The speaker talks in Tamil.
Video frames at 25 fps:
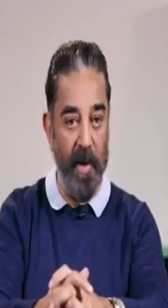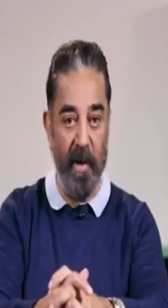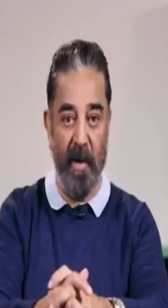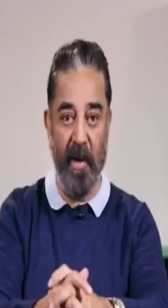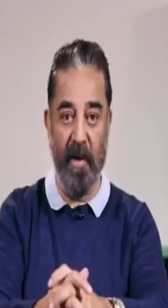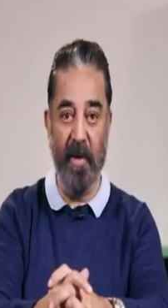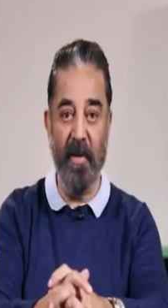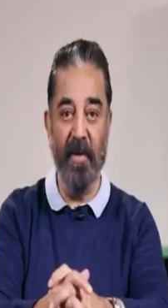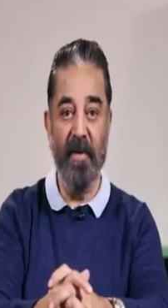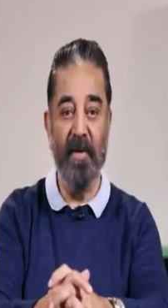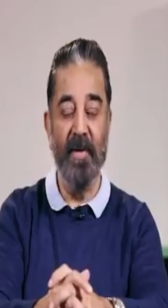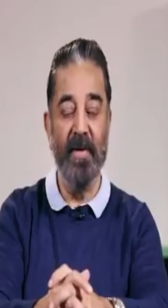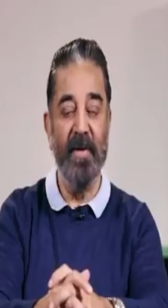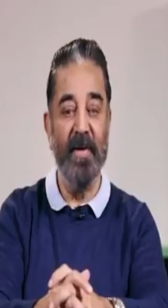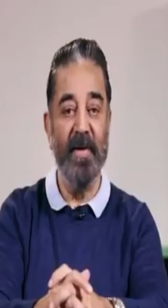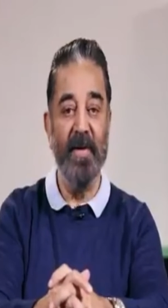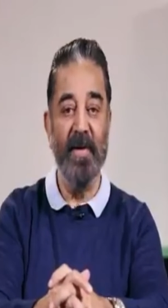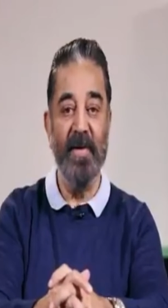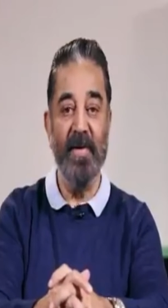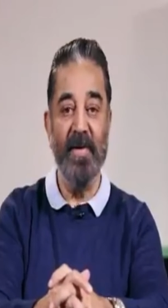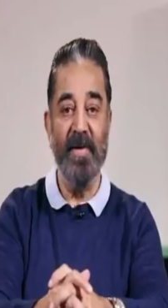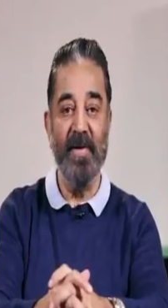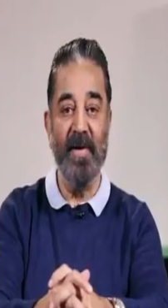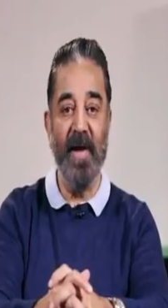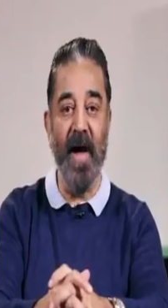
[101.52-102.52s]
பிறகு
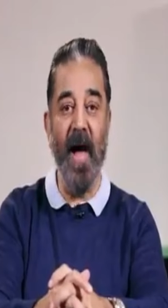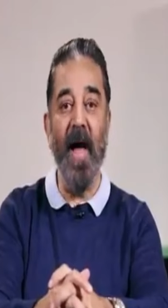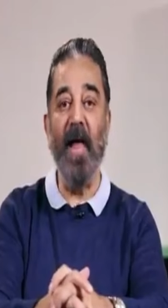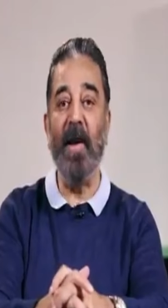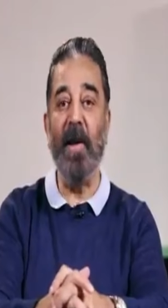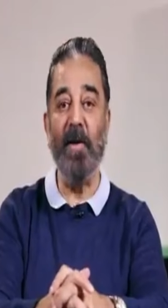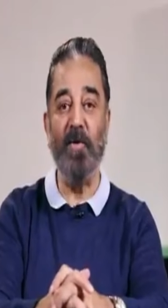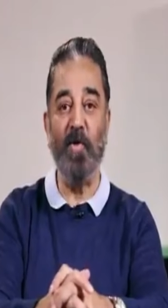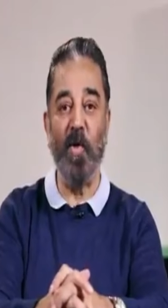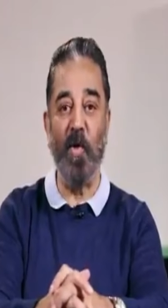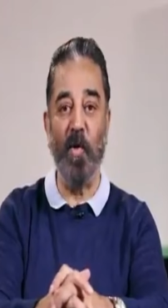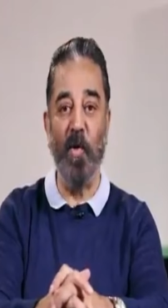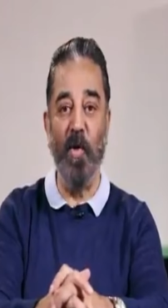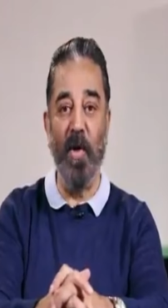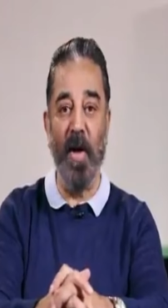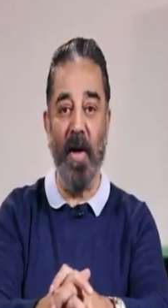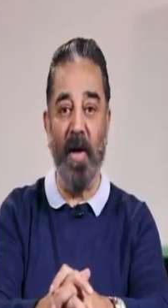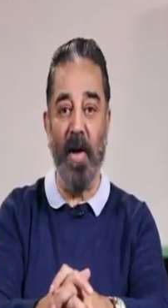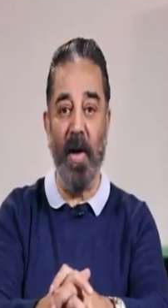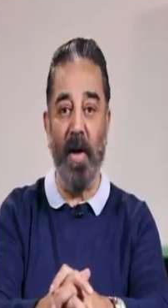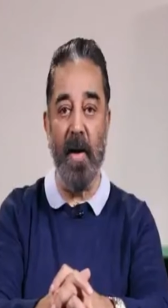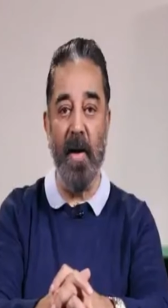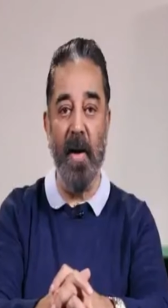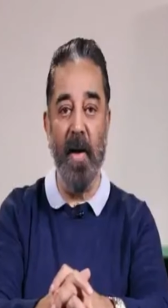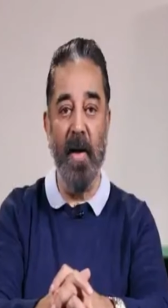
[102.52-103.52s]

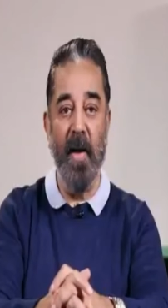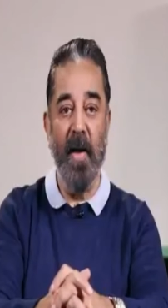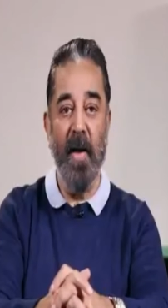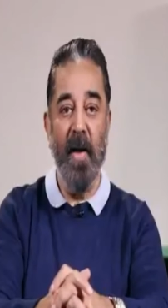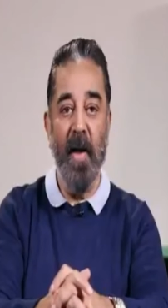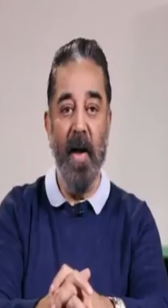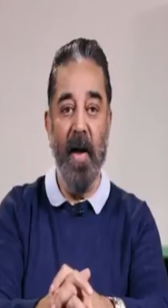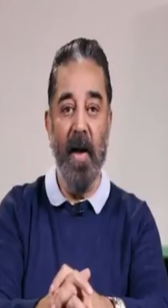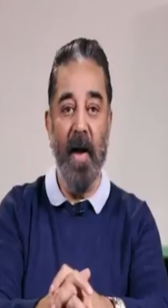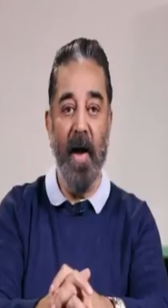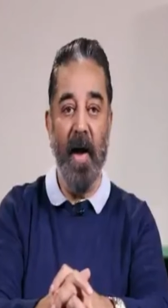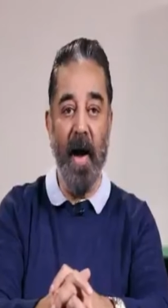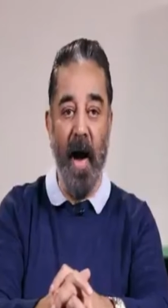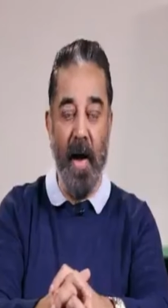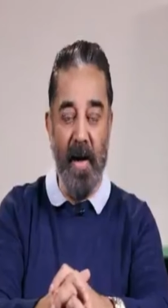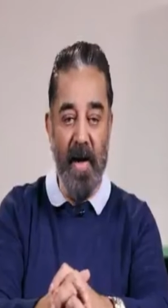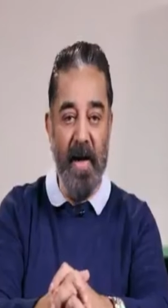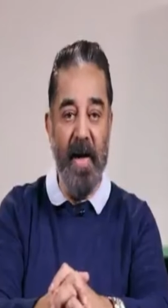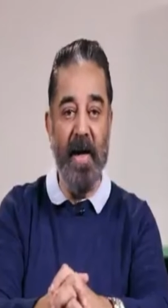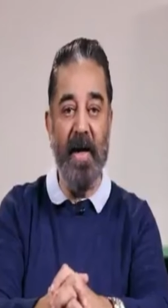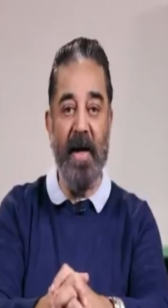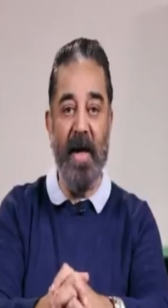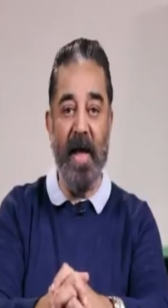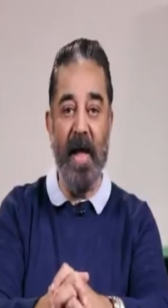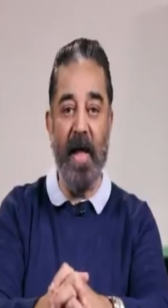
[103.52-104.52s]
காலச்சூழலில்
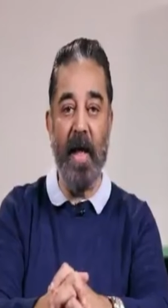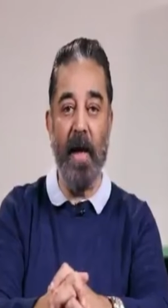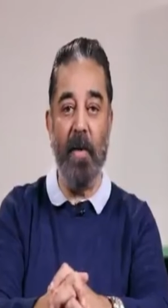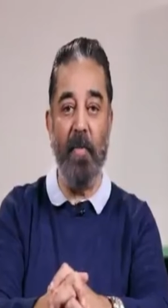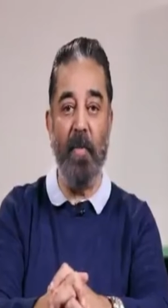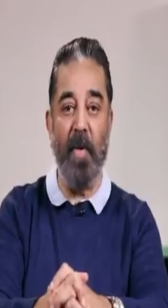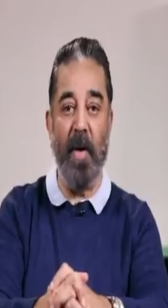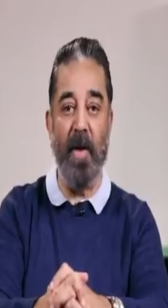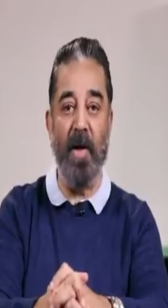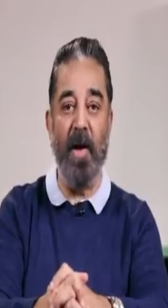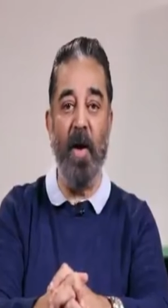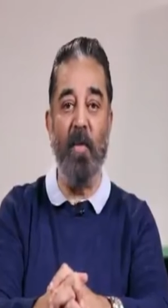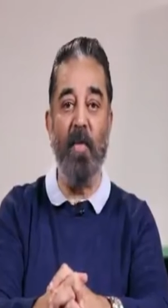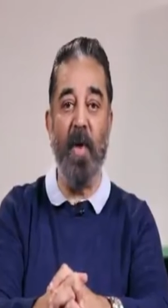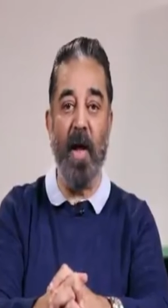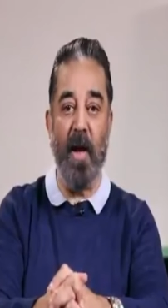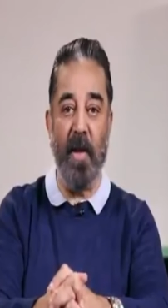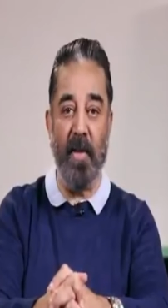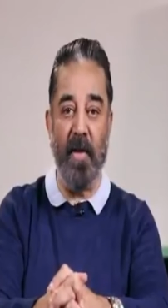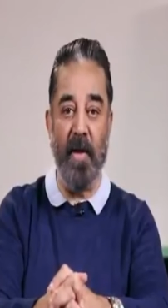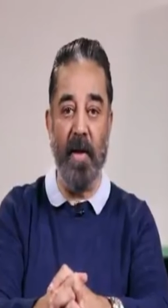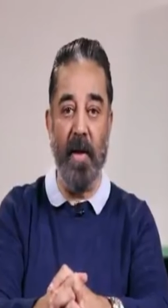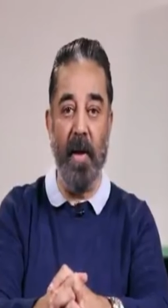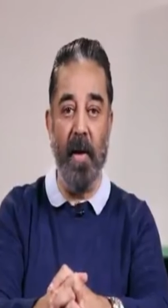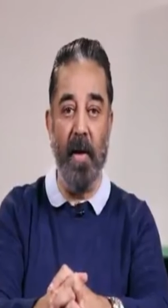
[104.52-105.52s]
கண்ணுக்கு ஏற்பட்ட
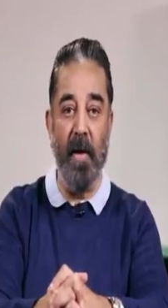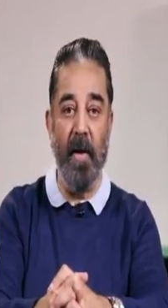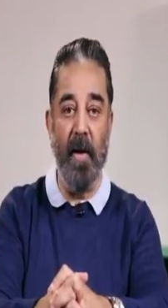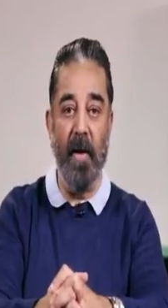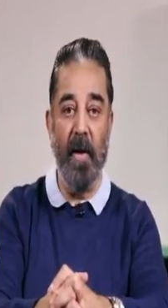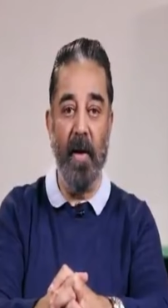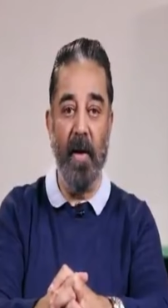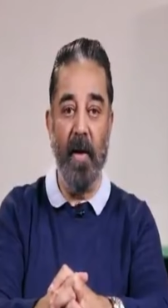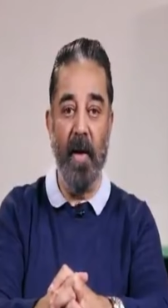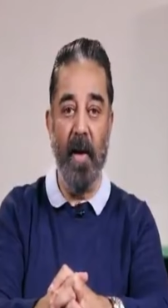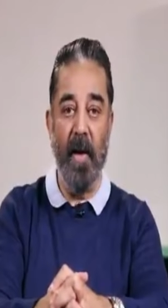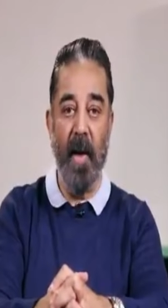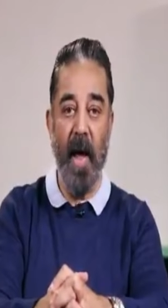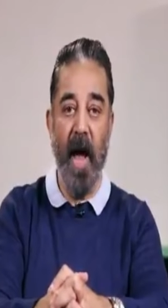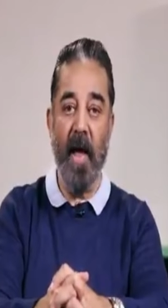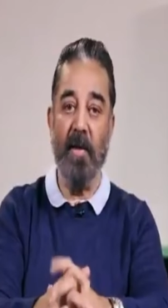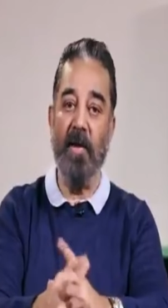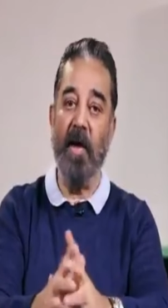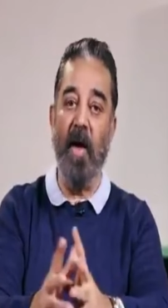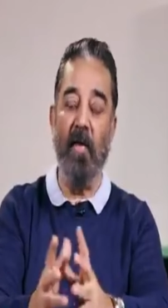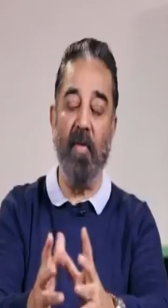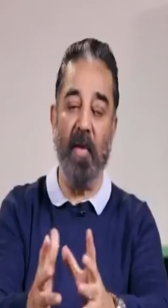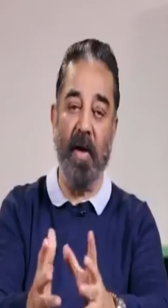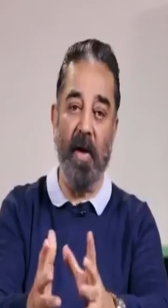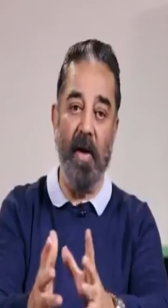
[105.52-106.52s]
மறதியில்
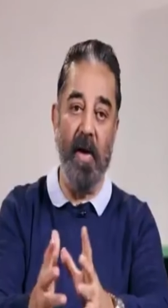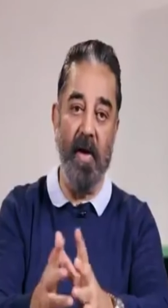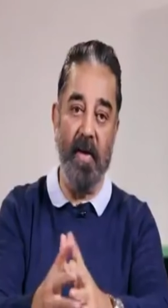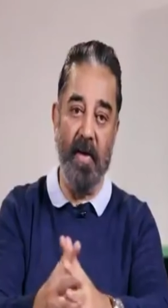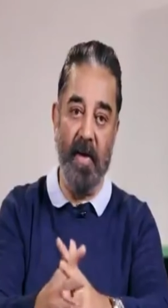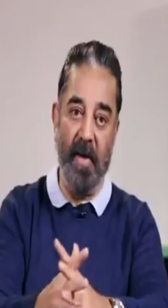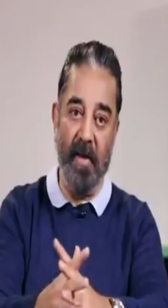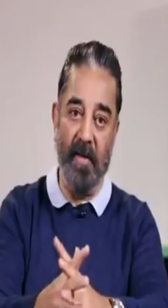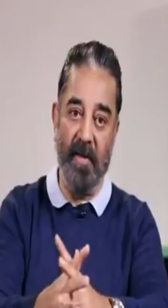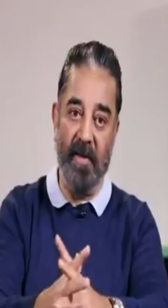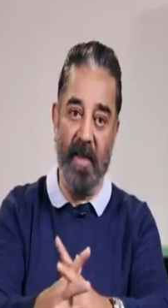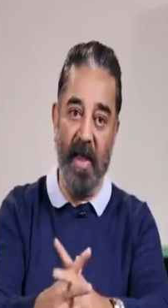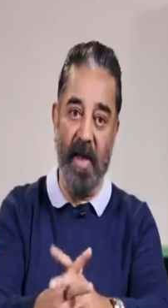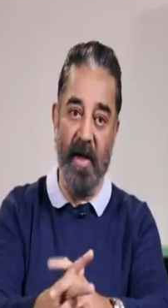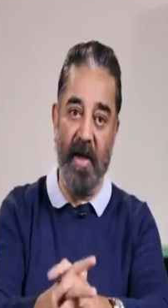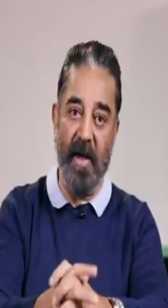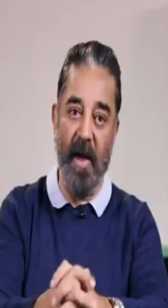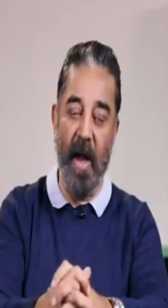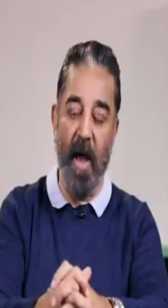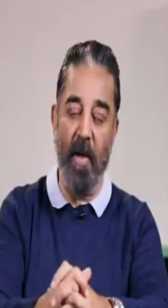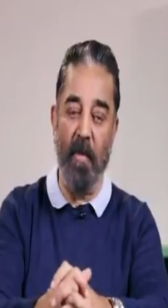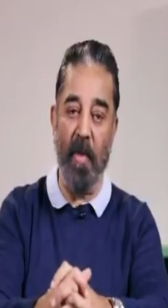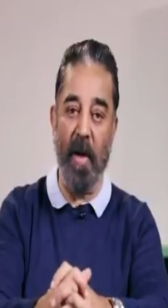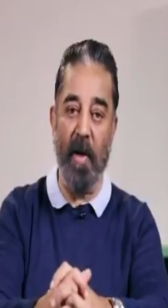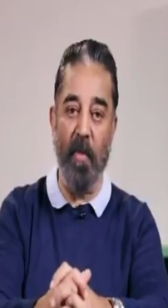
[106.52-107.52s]
அது அவர்களுக்கு
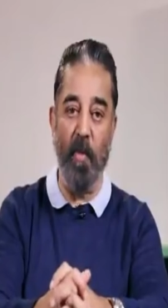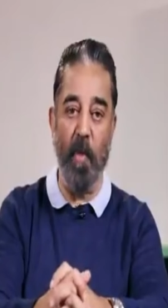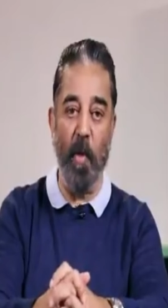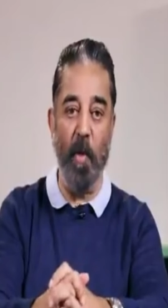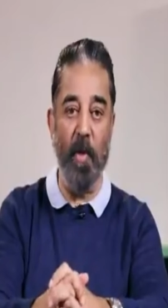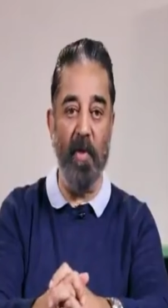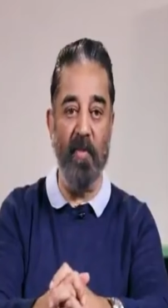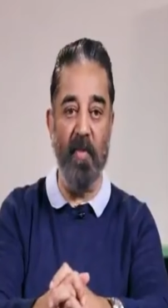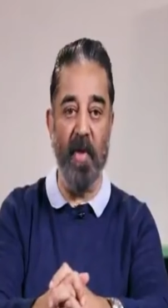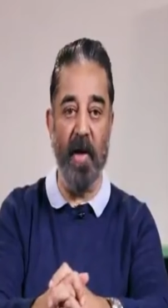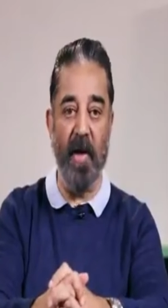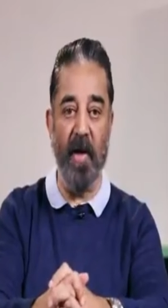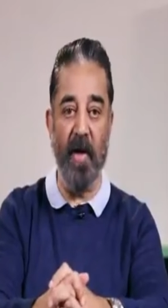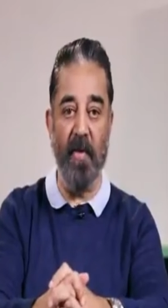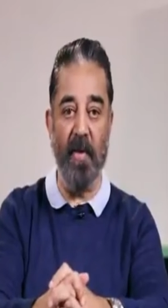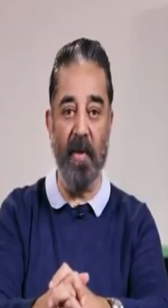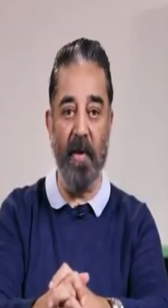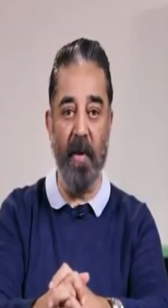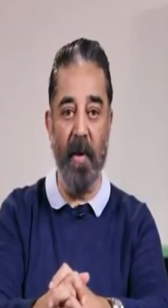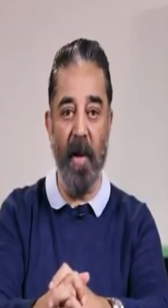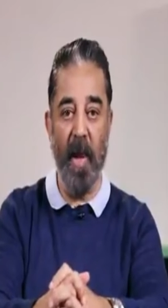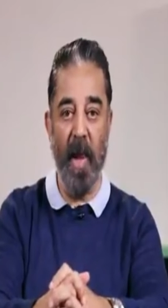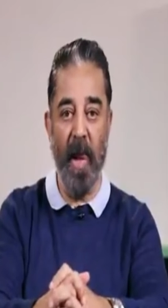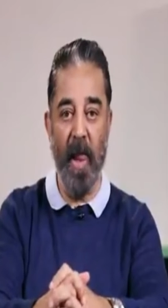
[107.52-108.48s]
தெரியாமல் போய்விட்டது